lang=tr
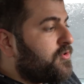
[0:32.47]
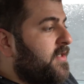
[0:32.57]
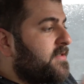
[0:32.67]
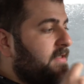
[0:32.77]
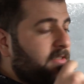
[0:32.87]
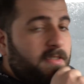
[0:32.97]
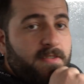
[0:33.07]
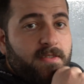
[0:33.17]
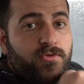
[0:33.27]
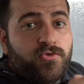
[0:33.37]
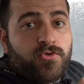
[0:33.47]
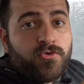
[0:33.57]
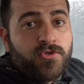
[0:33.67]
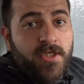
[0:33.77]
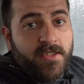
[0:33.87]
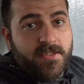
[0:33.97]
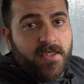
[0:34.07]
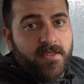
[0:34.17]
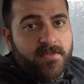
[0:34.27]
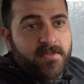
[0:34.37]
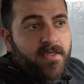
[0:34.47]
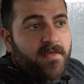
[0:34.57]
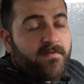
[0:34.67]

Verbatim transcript: Şu anda araçta %3 şarj kaldı